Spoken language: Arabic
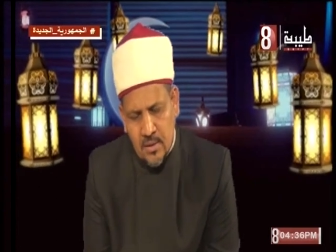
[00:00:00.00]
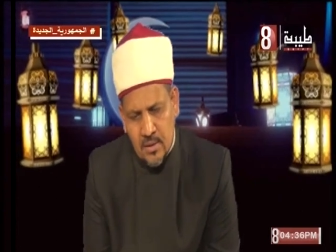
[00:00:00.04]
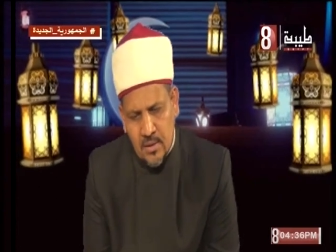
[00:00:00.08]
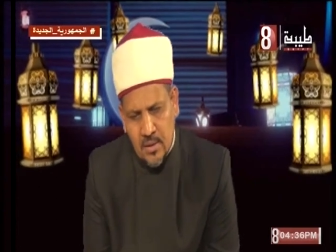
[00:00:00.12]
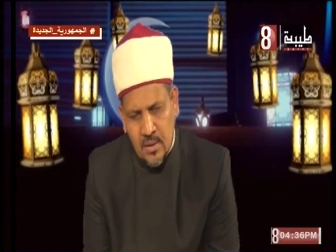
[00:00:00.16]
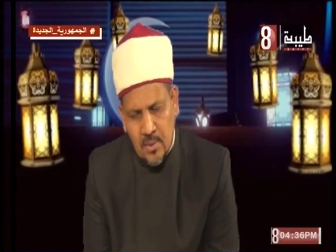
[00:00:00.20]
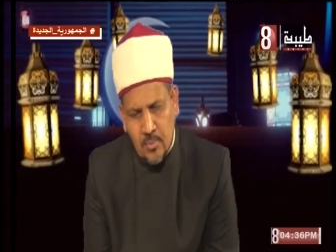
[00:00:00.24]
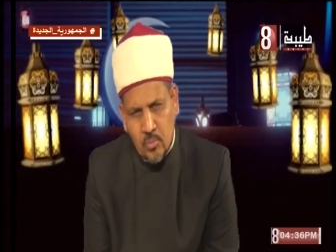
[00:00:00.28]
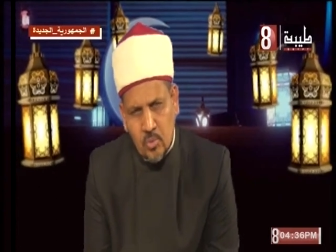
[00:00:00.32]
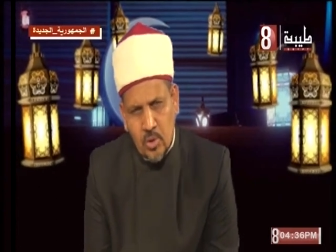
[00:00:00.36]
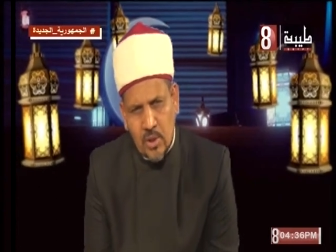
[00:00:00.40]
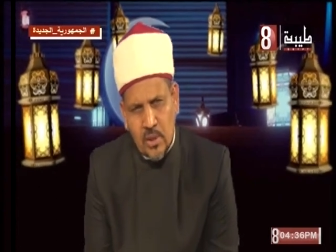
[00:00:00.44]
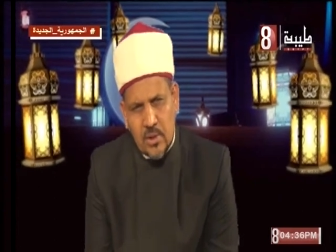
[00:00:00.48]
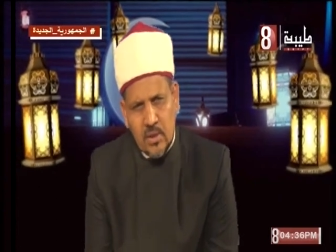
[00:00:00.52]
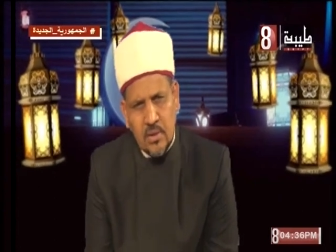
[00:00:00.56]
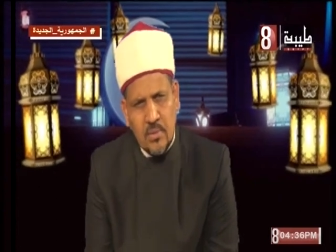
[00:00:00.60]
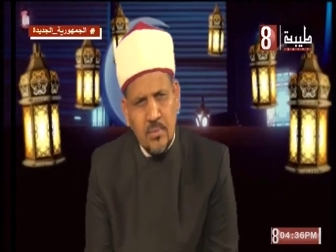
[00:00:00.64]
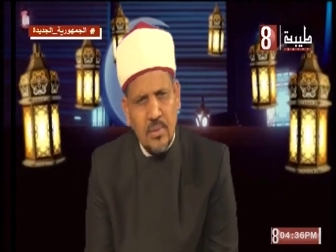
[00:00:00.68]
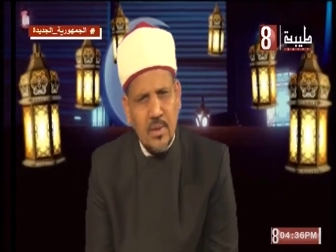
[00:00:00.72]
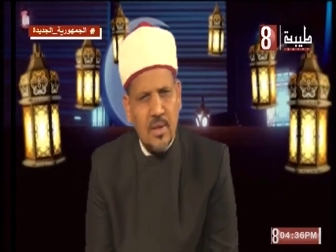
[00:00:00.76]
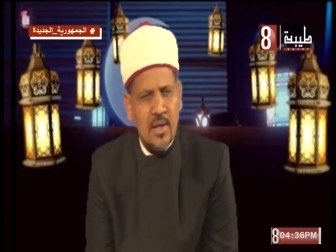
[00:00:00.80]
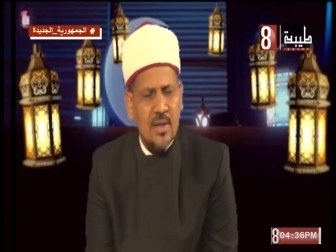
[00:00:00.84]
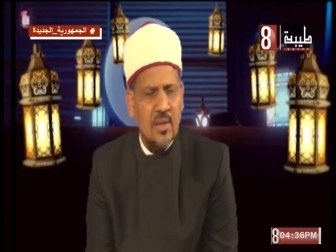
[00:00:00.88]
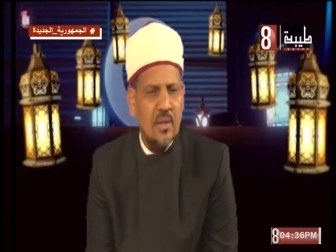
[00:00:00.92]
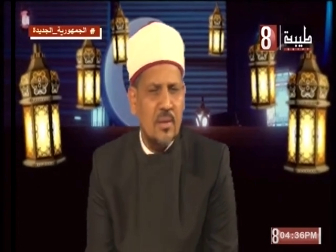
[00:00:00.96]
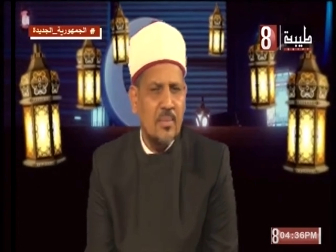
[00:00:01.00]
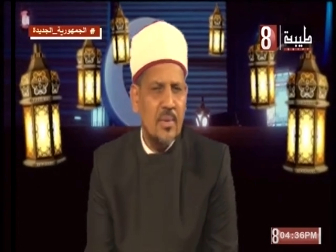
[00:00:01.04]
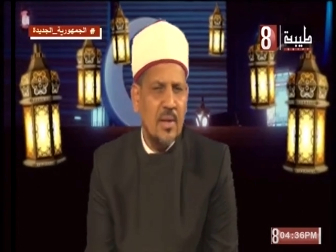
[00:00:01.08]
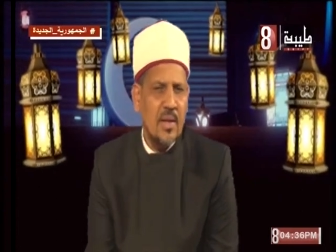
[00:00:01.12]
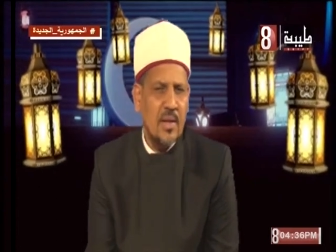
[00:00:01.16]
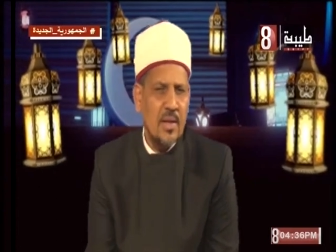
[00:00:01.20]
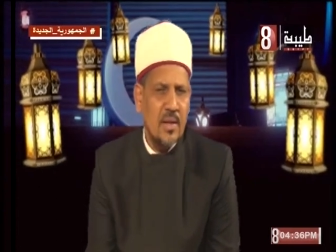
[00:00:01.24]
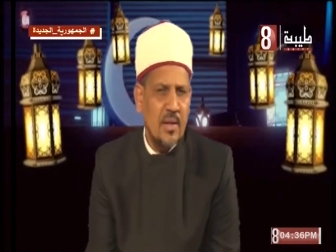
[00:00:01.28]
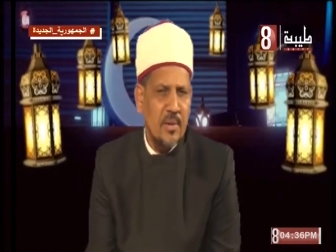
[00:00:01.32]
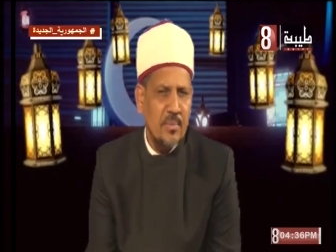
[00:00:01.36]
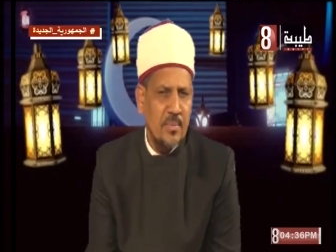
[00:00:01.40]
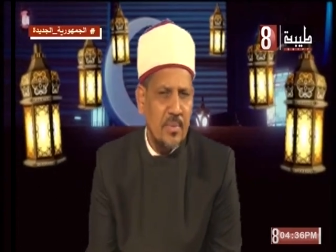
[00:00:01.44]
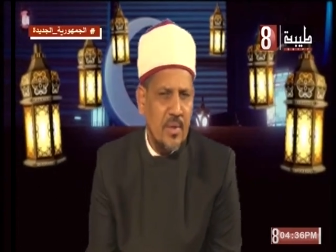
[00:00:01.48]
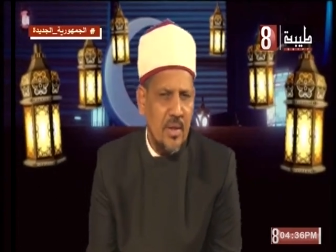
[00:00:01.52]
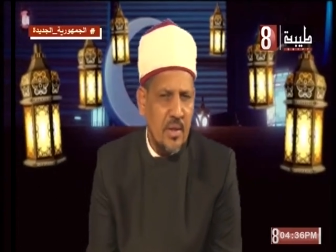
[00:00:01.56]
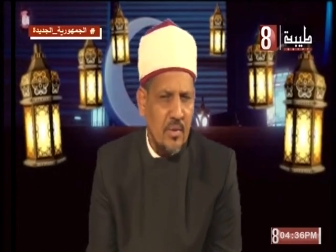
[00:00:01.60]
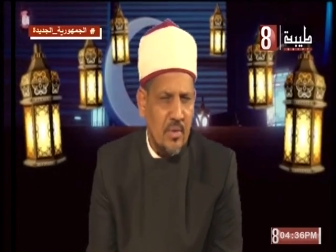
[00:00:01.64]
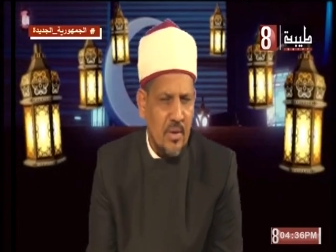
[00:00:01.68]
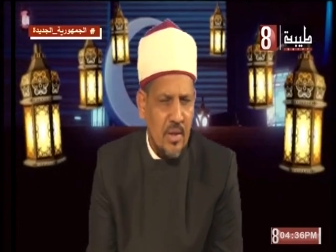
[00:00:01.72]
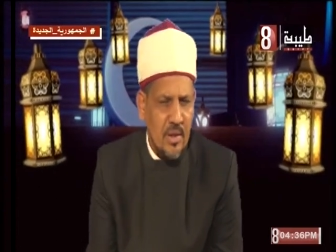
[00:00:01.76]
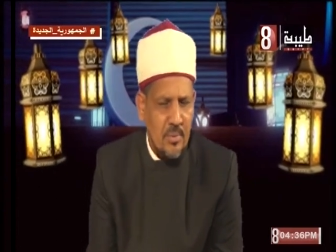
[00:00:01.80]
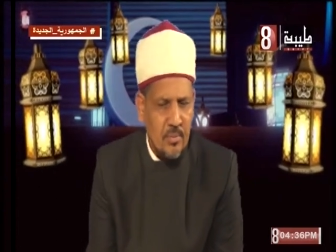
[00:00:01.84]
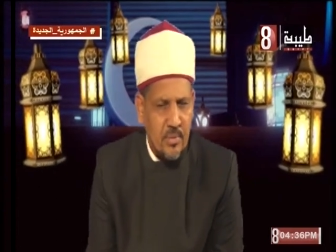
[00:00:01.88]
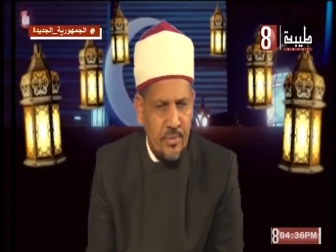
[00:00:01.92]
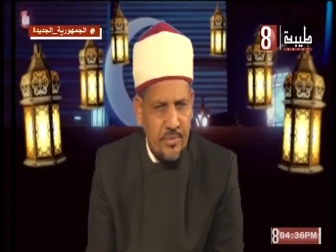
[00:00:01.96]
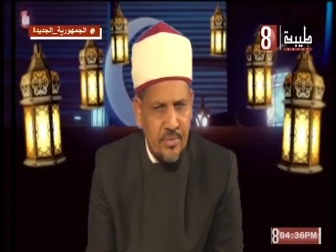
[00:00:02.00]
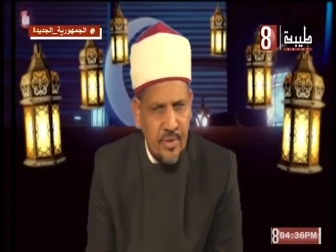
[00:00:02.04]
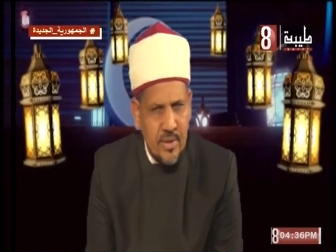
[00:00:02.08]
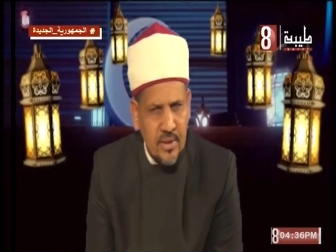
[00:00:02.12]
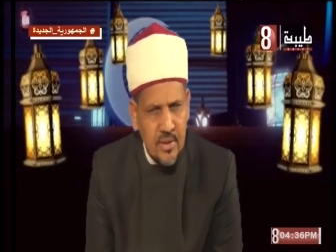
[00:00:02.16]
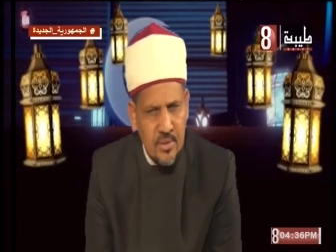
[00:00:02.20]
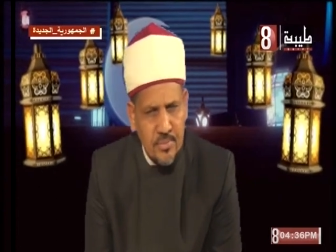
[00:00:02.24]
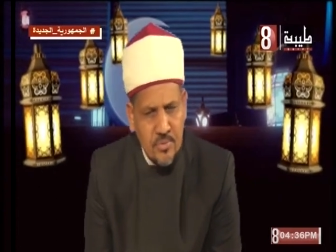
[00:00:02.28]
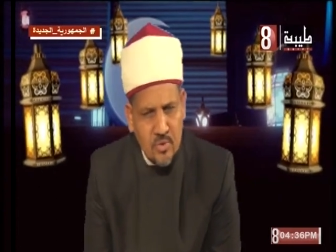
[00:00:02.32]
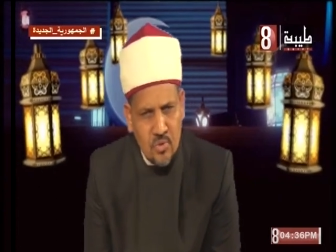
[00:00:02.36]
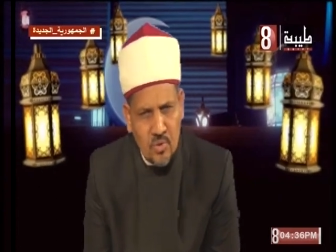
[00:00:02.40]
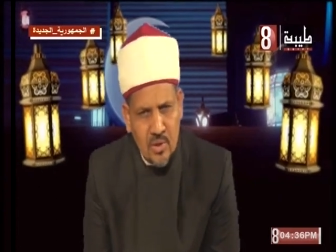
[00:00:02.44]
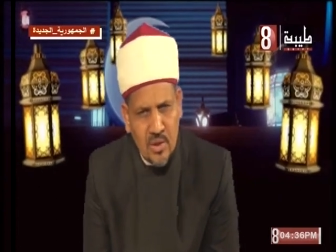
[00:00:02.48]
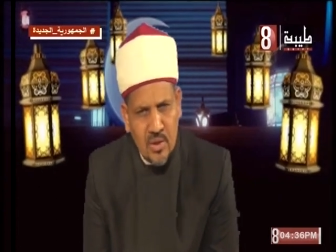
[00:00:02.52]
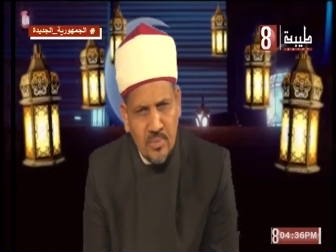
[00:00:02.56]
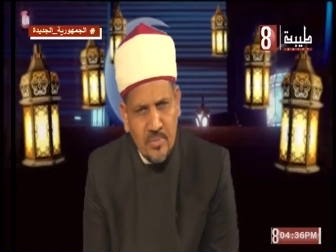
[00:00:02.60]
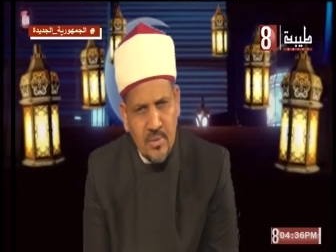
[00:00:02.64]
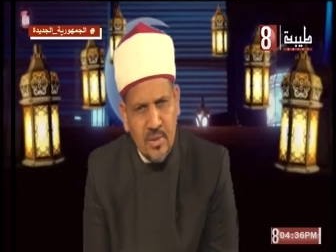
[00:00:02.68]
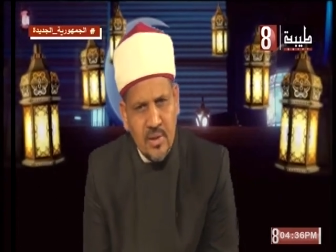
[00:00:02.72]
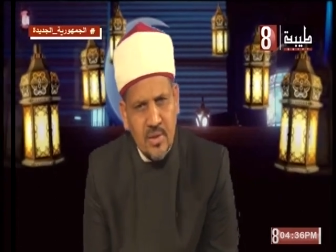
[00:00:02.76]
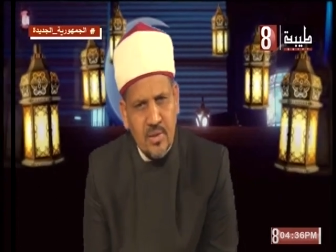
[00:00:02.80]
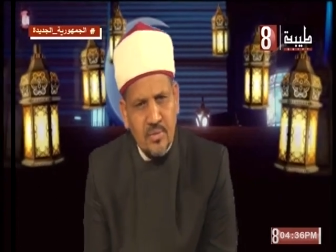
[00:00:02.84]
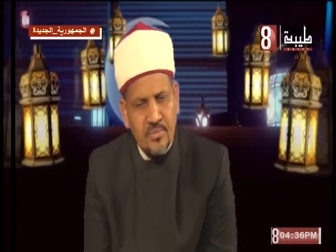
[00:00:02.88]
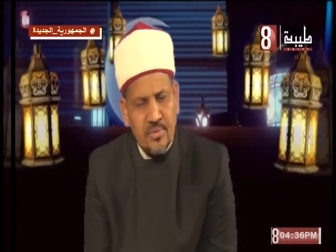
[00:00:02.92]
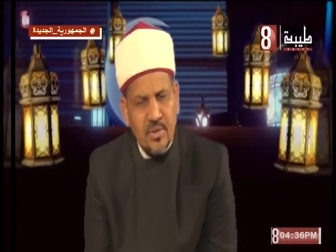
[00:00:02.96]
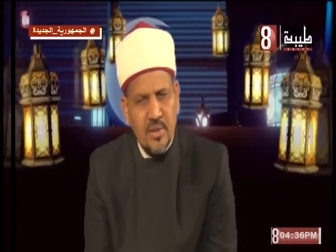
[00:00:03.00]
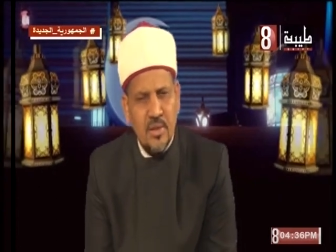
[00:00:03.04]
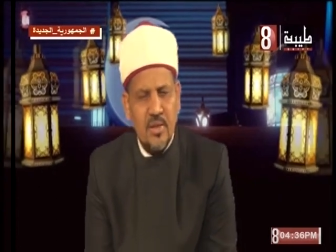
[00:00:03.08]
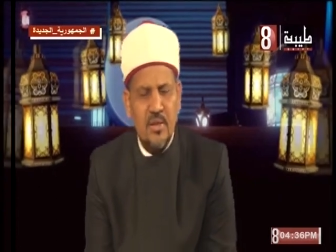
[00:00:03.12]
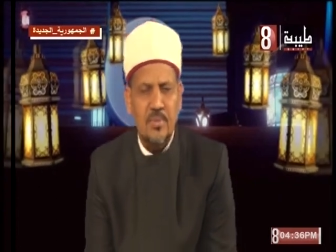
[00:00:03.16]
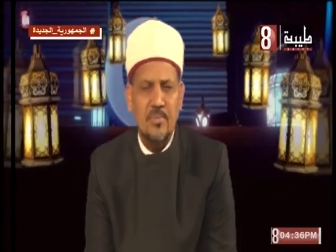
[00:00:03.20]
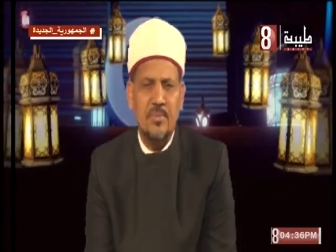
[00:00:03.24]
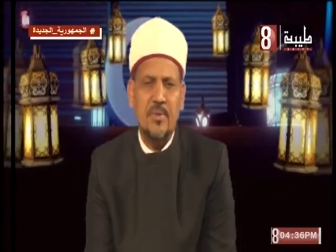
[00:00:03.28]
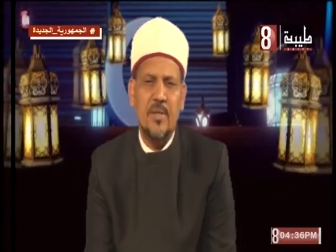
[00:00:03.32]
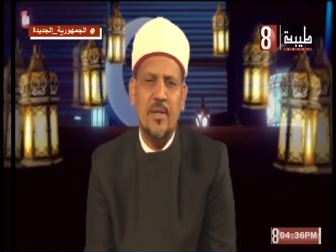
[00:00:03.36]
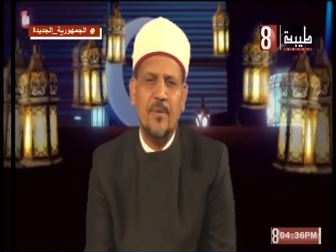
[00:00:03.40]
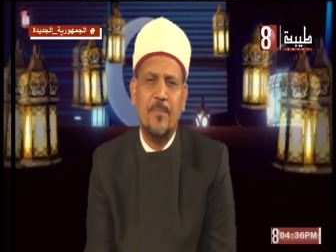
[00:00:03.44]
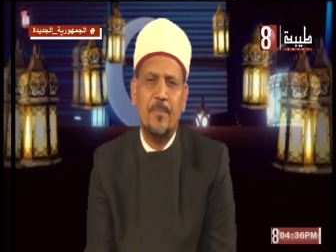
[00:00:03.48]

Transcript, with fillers: يا معلم آدم علمنا ويا مفهم سليمان فهمنا